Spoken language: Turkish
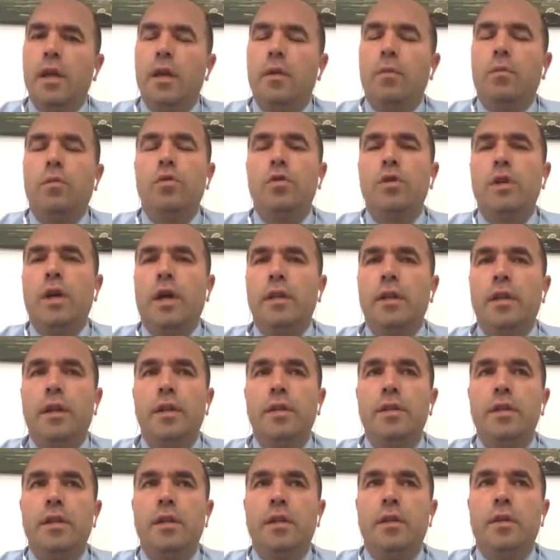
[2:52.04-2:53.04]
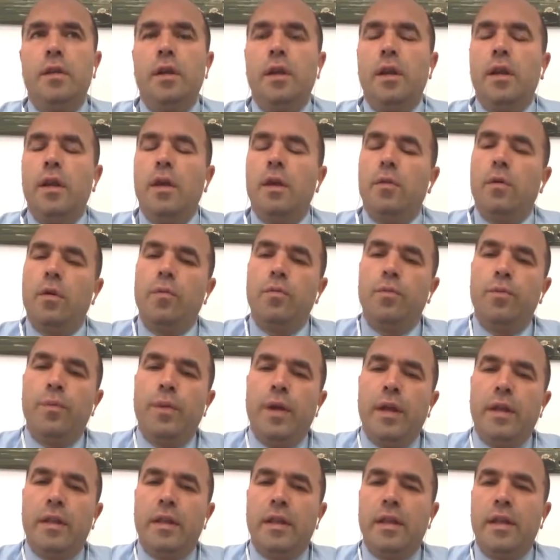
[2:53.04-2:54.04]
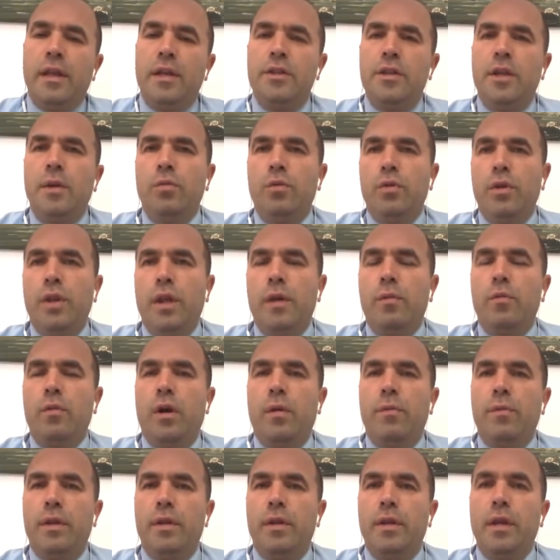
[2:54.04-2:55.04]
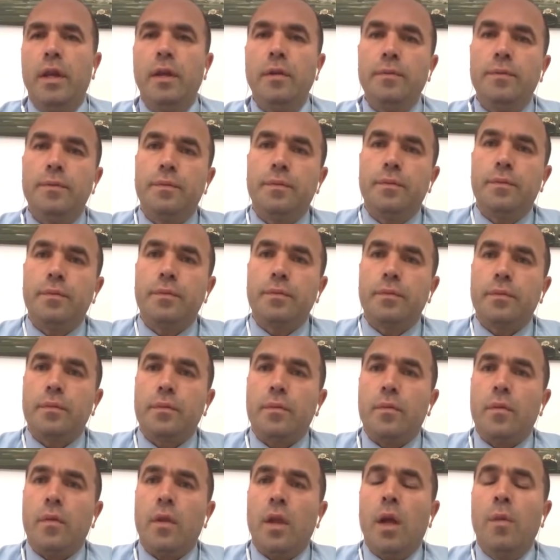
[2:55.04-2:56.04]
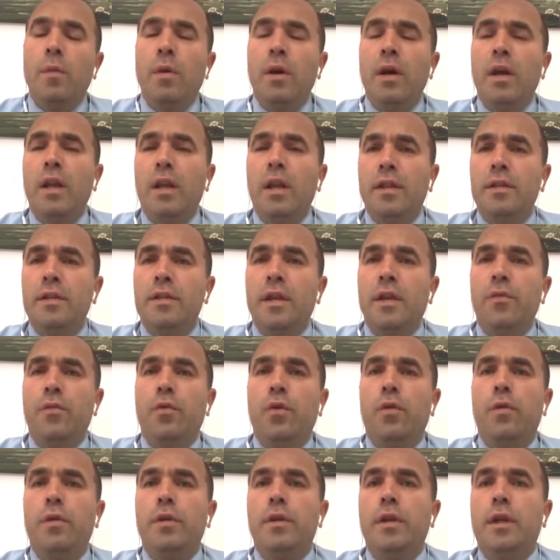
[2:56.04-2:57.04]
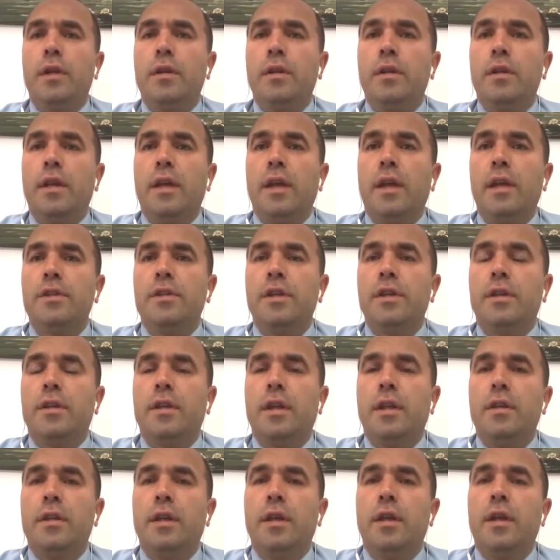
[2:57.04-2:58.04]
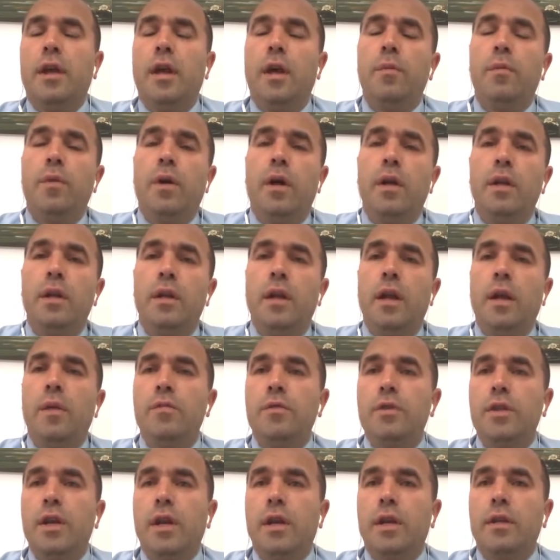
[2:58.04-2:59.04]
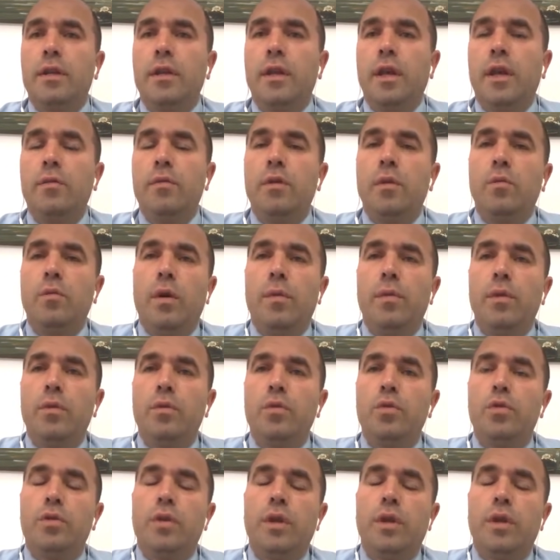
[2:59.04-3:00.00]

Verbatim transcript: mücadeleciydi. Beklenen şey bunlar Muhammed'den. Ama Galatasaray forvet hattında gerçekten de hem Halil hem Cagney hem de Muhammed 3 tane